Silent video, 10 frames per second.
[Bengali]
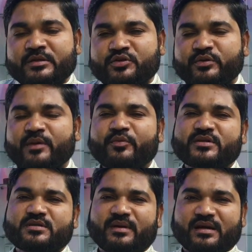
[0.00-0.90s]
ছড়িয়ে
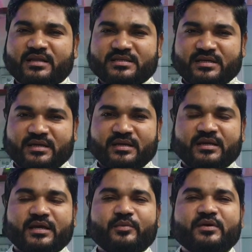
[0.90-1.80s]
পড়েছে বাংলাদেশে
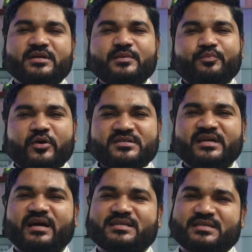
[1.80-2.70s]
এবং কি
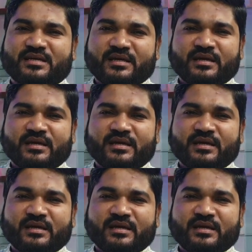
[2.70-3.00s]
পর্যায়ে আছে